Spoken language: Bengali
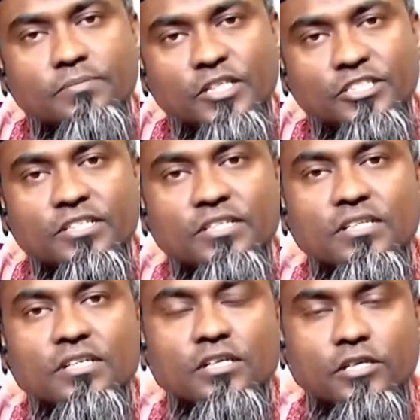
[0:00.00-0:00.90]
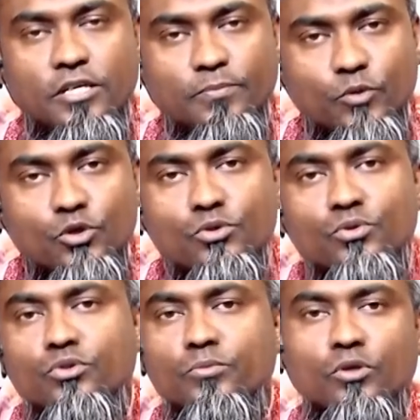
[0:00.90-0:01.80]
মাঝে এই
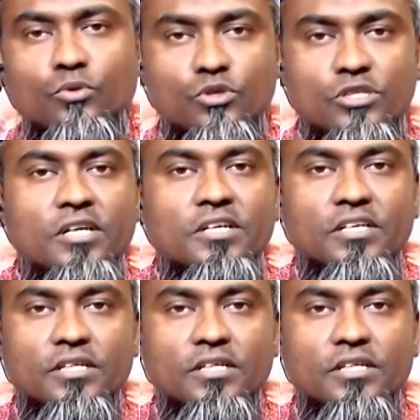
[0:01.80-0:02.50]
প্রশ্নোত্তরমূলক অনুষ্ঠানটি